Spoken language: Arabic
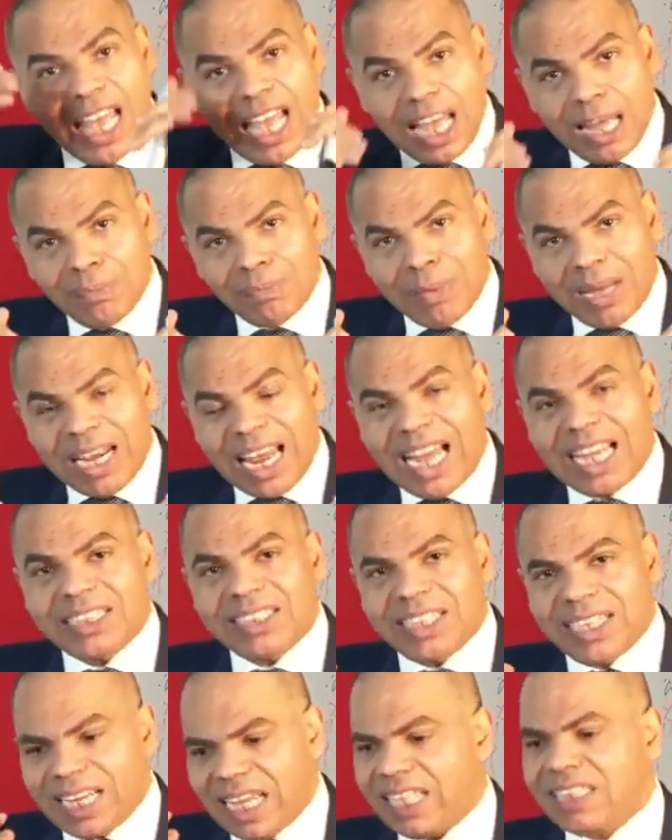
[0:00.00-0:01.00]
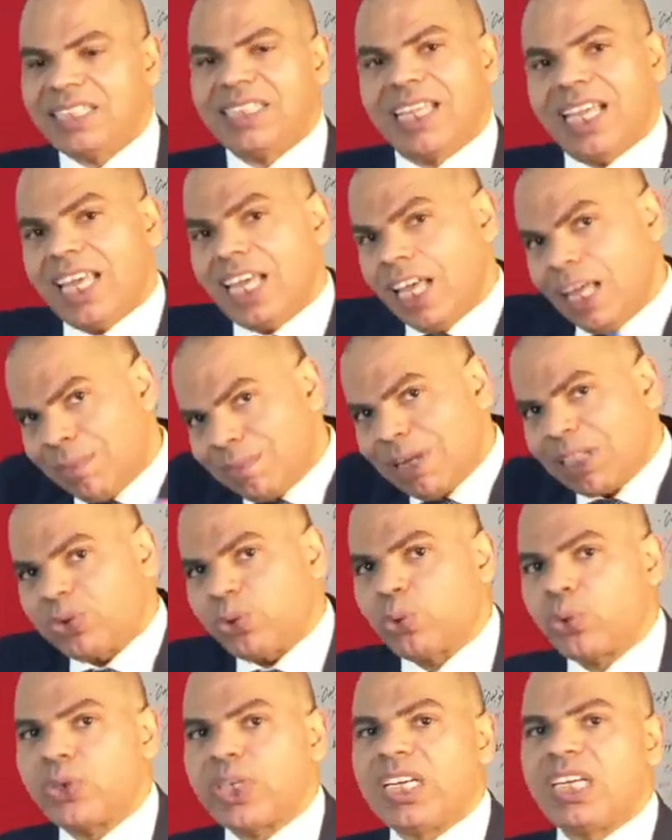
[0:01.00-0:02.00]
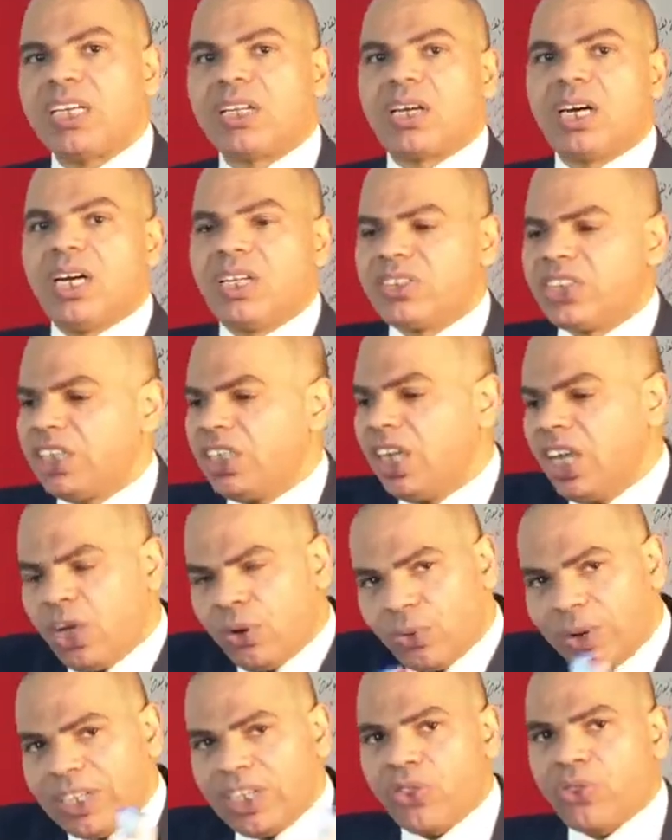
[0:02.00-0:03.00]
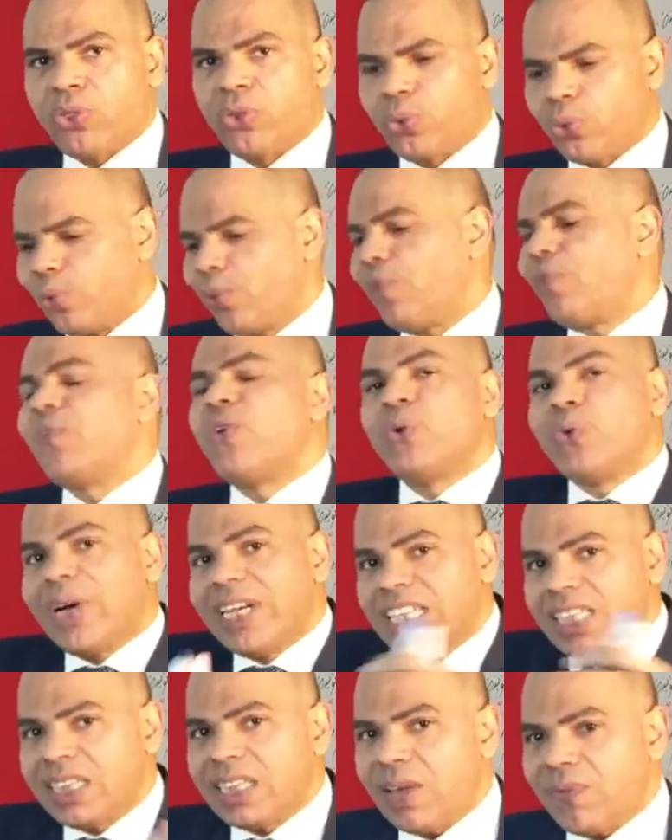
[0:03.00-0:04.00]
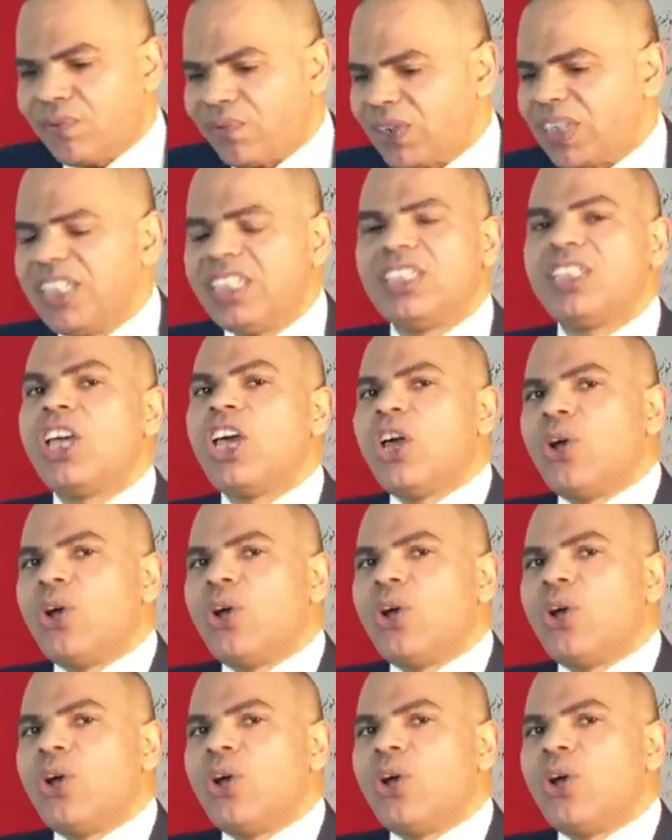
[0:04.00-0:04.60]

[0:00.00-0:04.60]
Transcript: أما الحد الأدنى متروك للقاضي وللظروف وللتفريد